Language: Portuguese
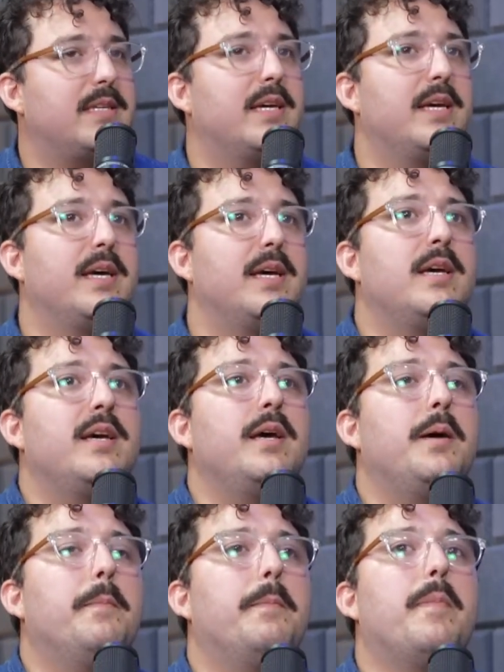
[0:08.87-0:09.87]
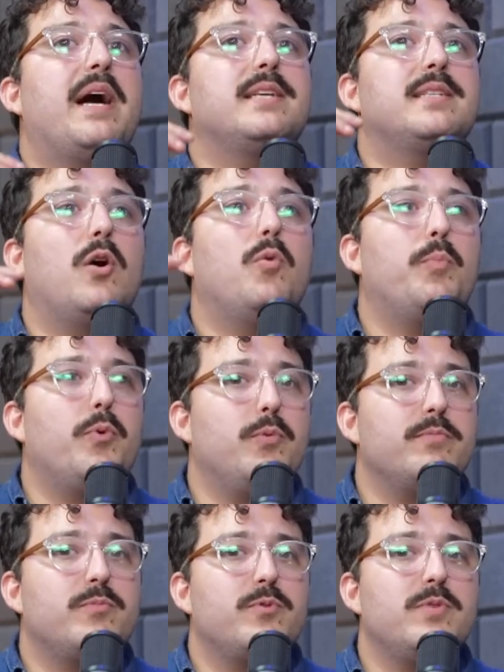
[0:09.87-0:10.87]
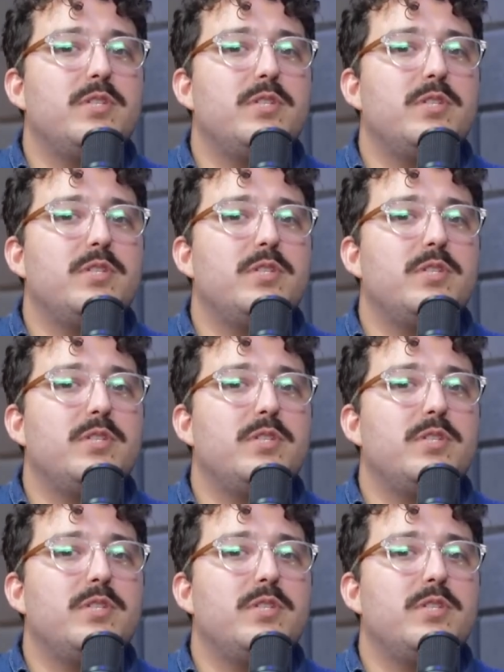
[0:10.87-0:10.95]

Exatamente. Mas ao ponto